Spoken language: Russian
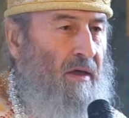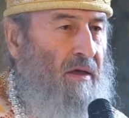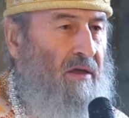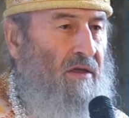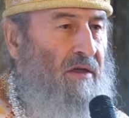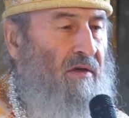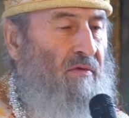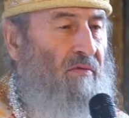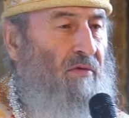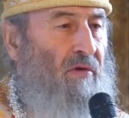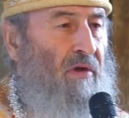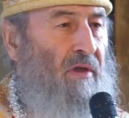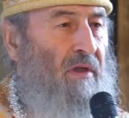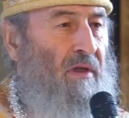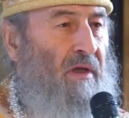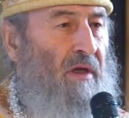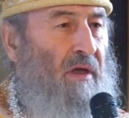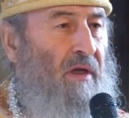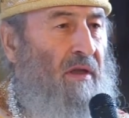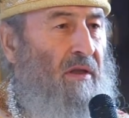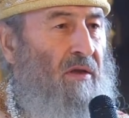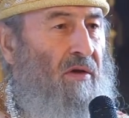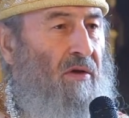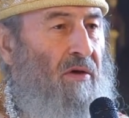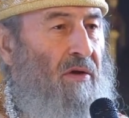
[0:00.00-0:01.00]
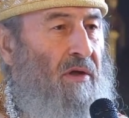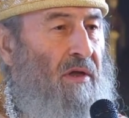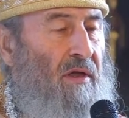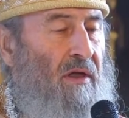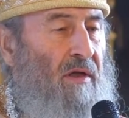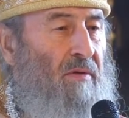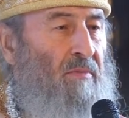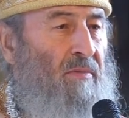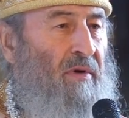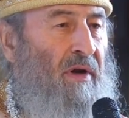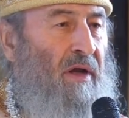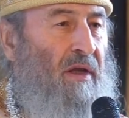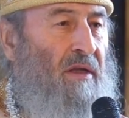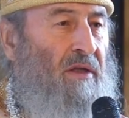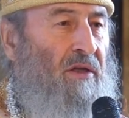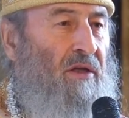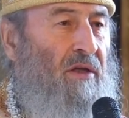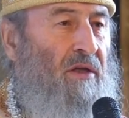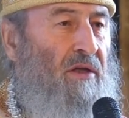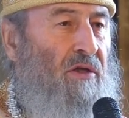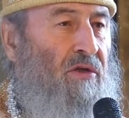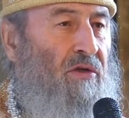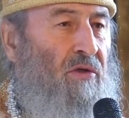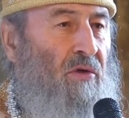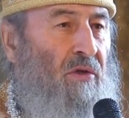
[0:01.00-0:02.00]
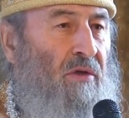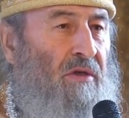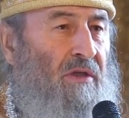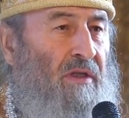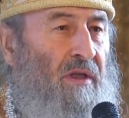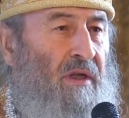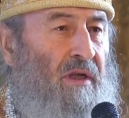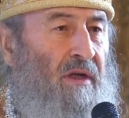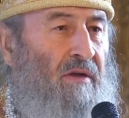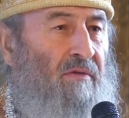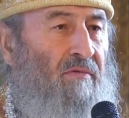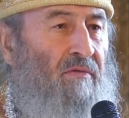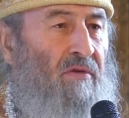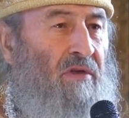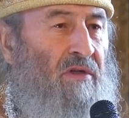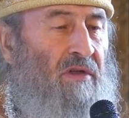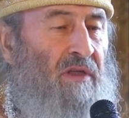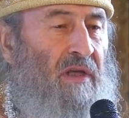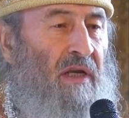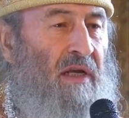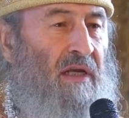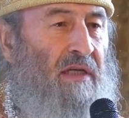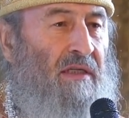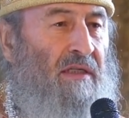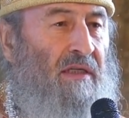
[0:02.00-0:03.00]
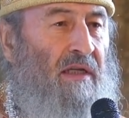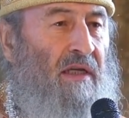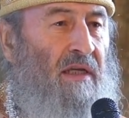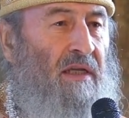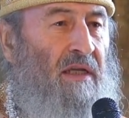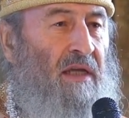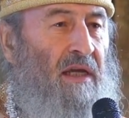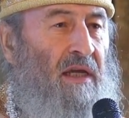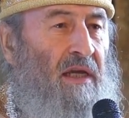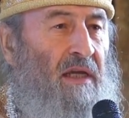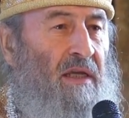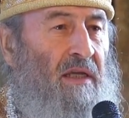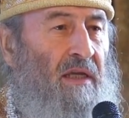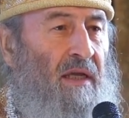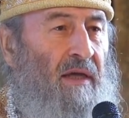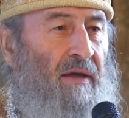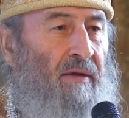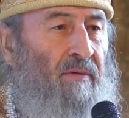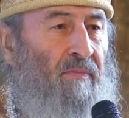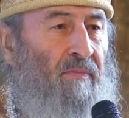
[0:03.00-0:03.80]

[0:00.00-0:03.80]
Сегодня, дорогие братья и сестры, воскресный день,